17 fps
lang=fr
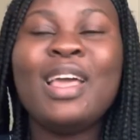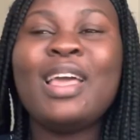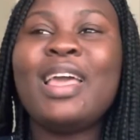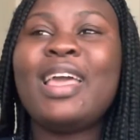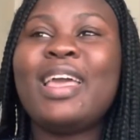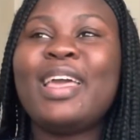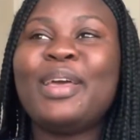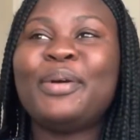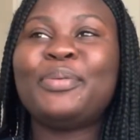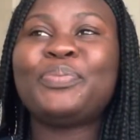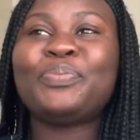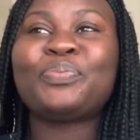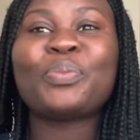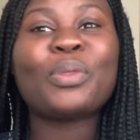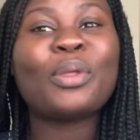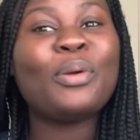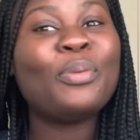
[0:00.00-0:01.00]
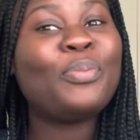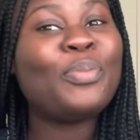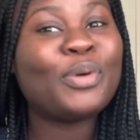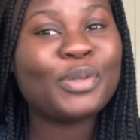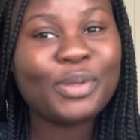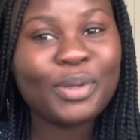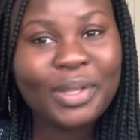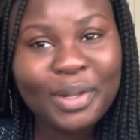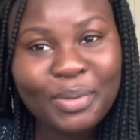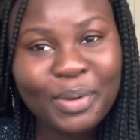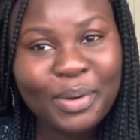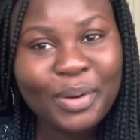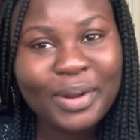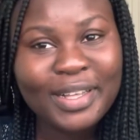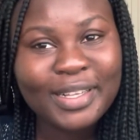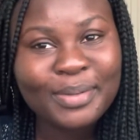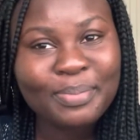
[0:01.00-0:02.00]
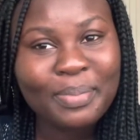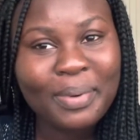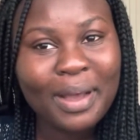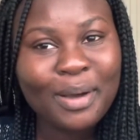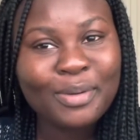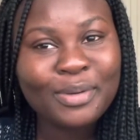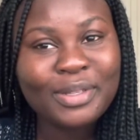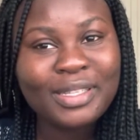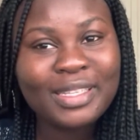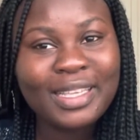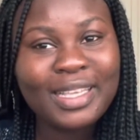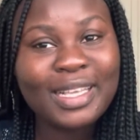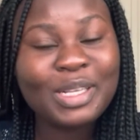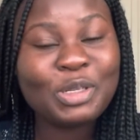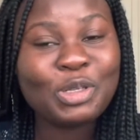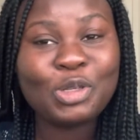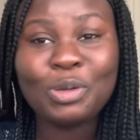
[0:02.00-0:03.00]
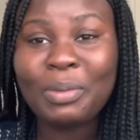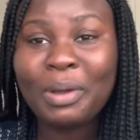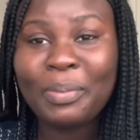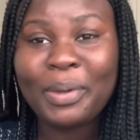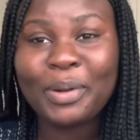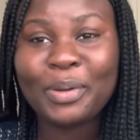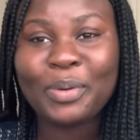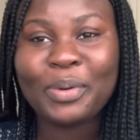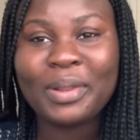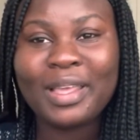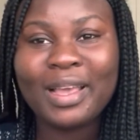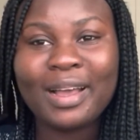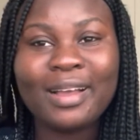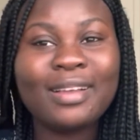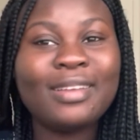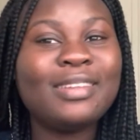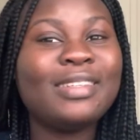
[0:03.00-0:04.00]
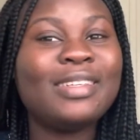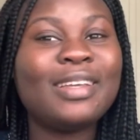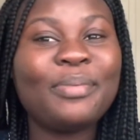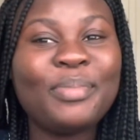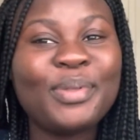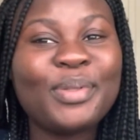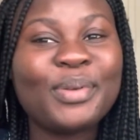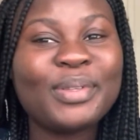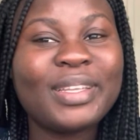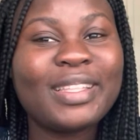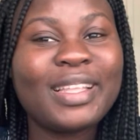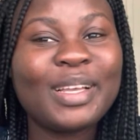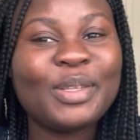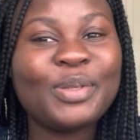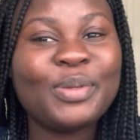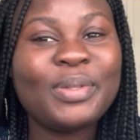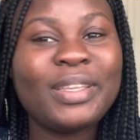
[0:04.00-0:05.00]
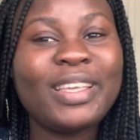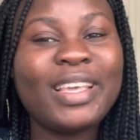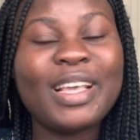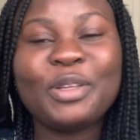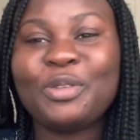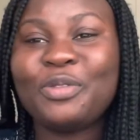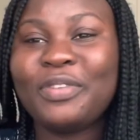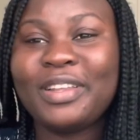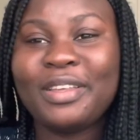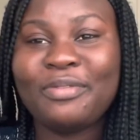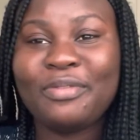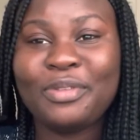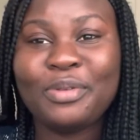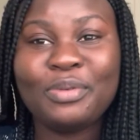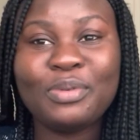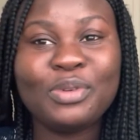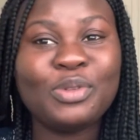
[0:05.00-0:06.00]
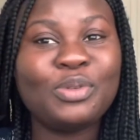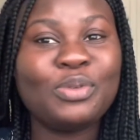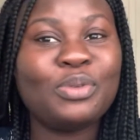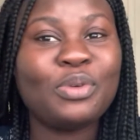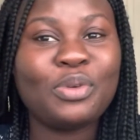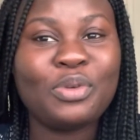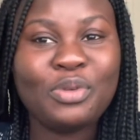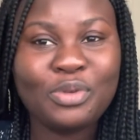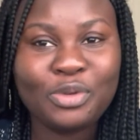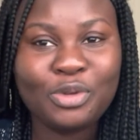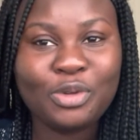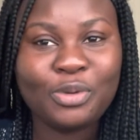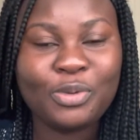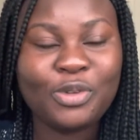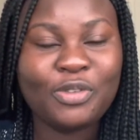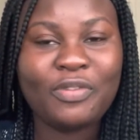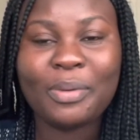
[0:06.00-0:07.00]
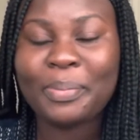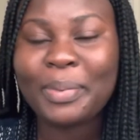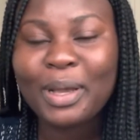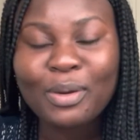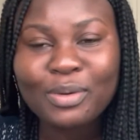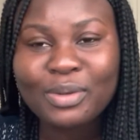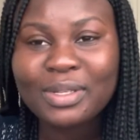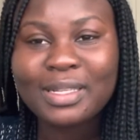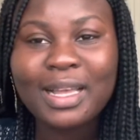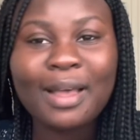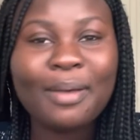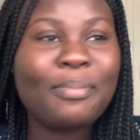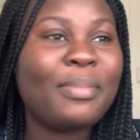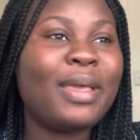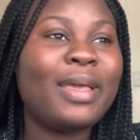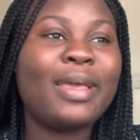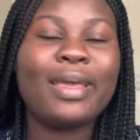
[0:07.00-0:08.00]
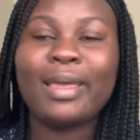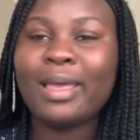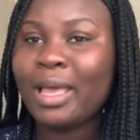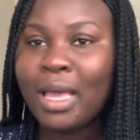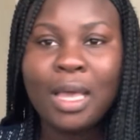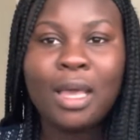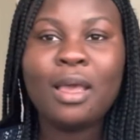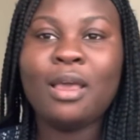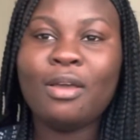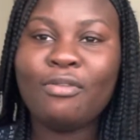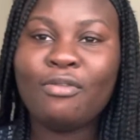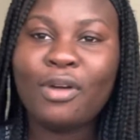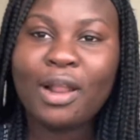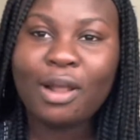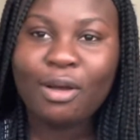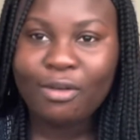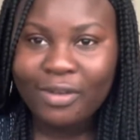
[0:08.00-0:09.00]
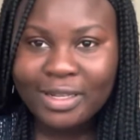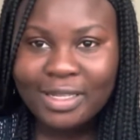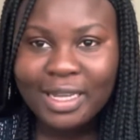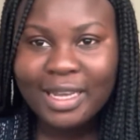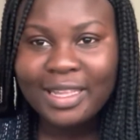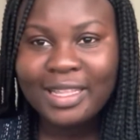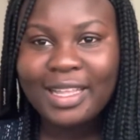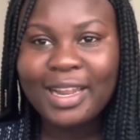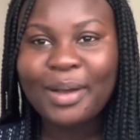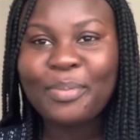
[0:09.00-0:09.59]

Et euh, pour ceux qui ne me connaissent pas aussi, je m'appelle Rolia, j'habite aux États-Unis et je fais des vidéos sur YouTube. Je fais pas que ça, mais voilà, on va s'arrêter là